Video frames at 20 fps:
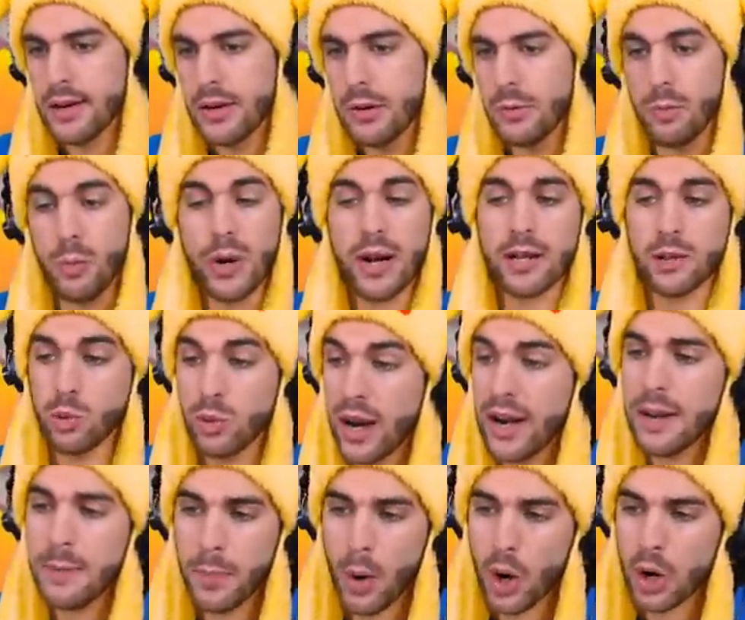Non puoi
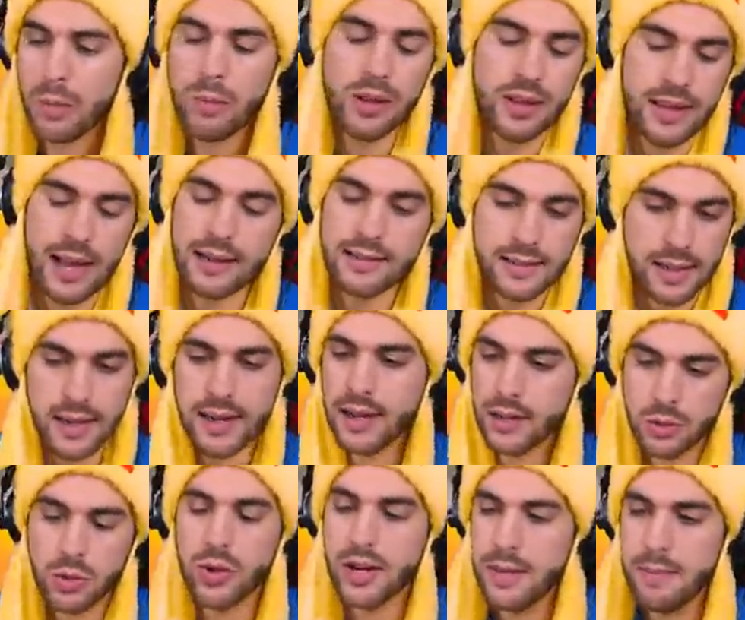catturare i Pokémon di altri
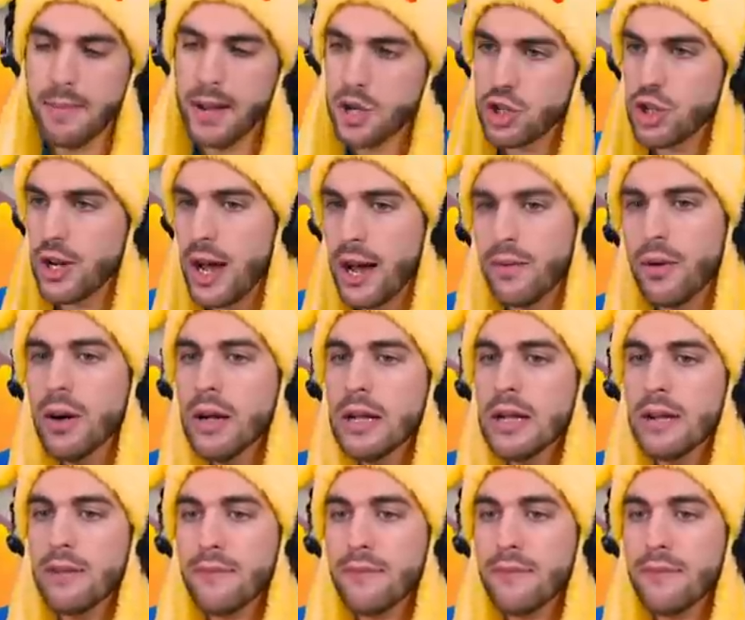allenatori, immaginavo.